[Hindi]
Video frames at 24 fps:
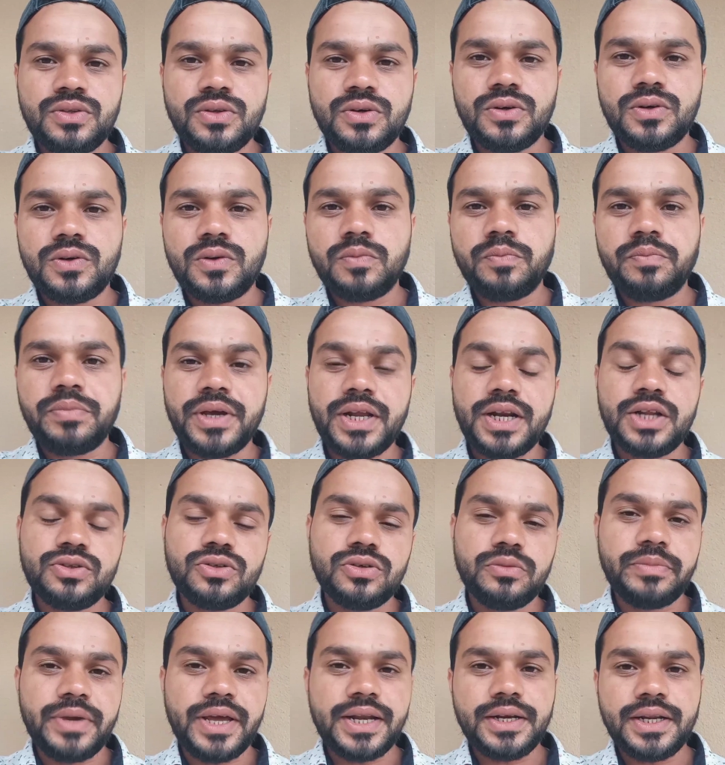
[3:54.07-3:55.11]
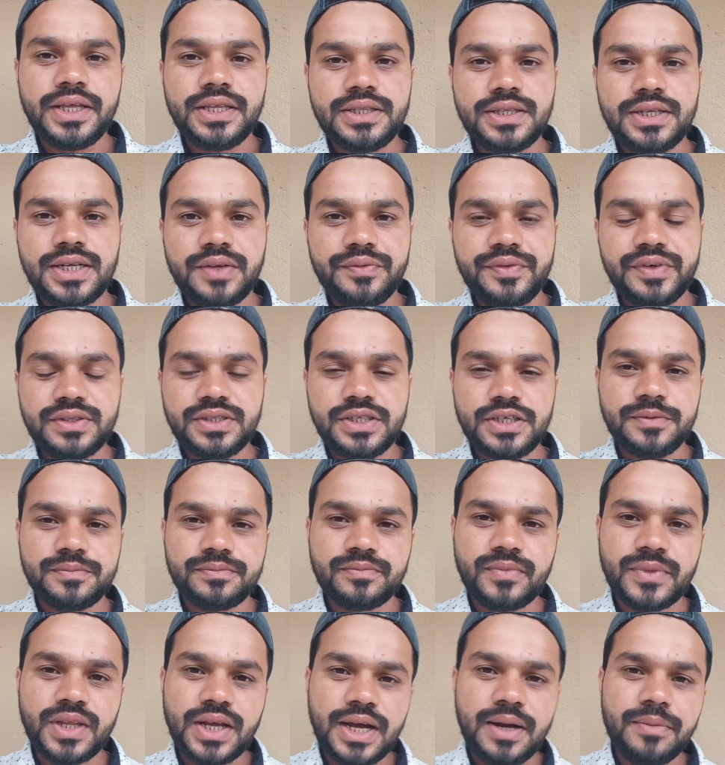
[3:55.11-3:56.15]
तो पहले तो बैन नहीं थे ना वीज़े
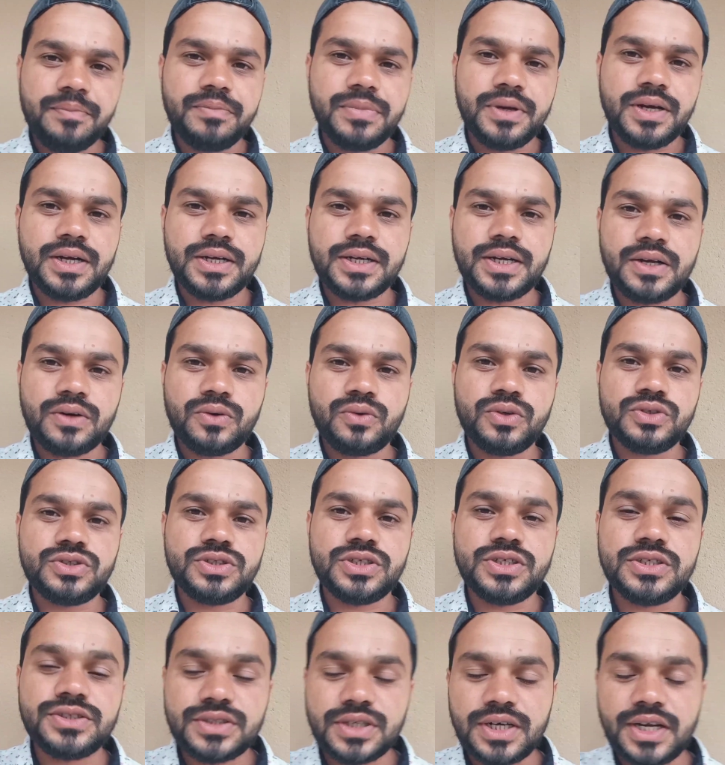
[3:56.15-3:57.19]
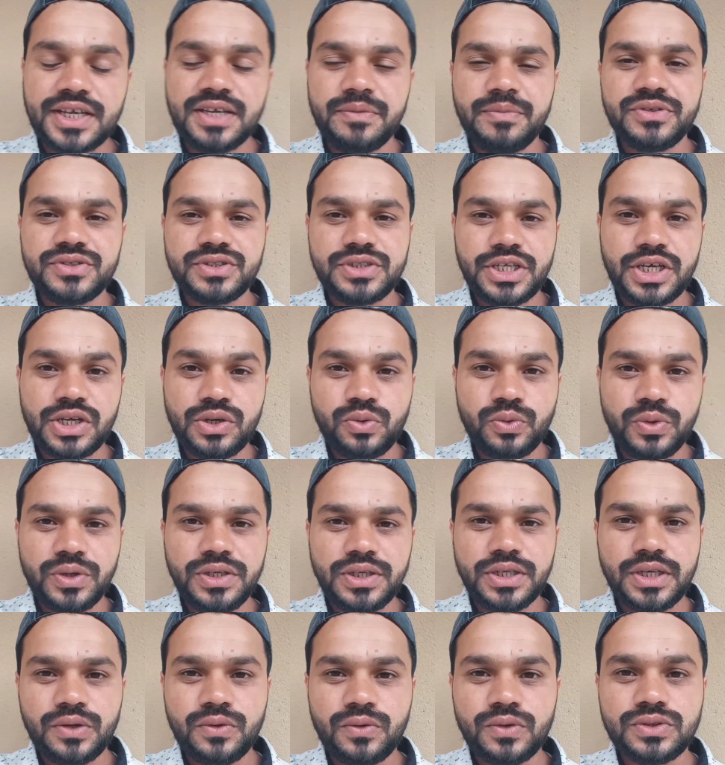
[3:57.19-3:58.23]
अब अगर कुछ इस तरह की मिस्टेक हुई
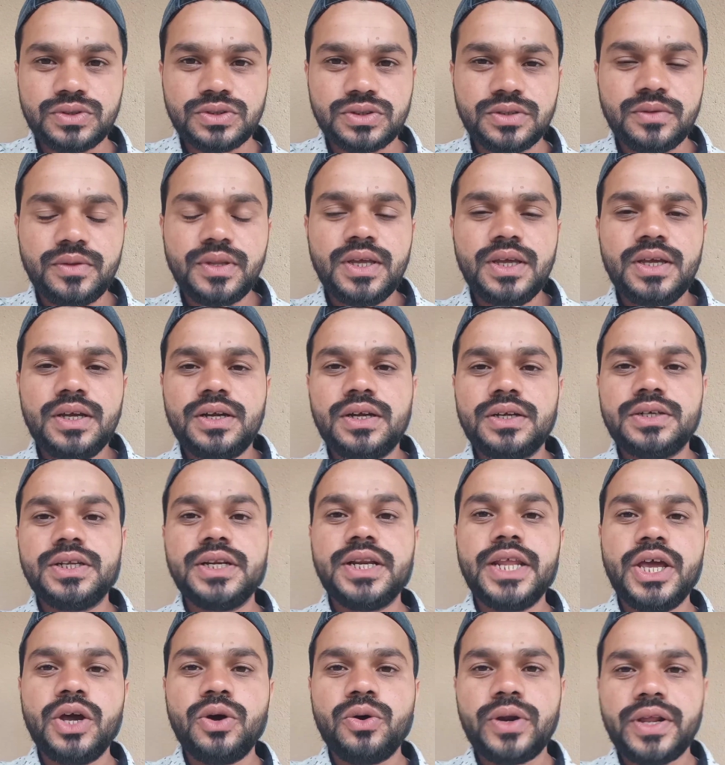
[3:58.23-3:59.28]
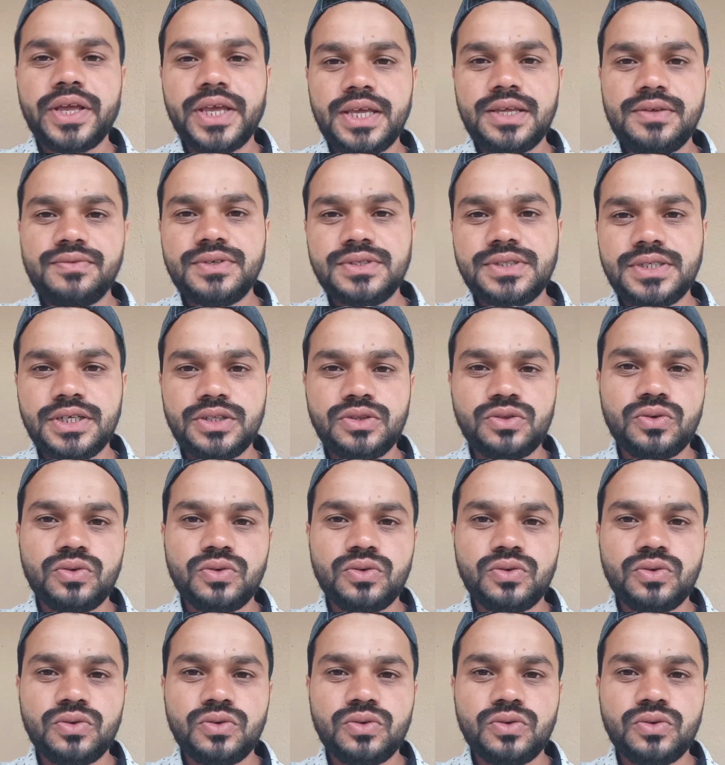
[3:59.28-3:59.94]
हैं कुछ डिले हो रहे हैं वीज़े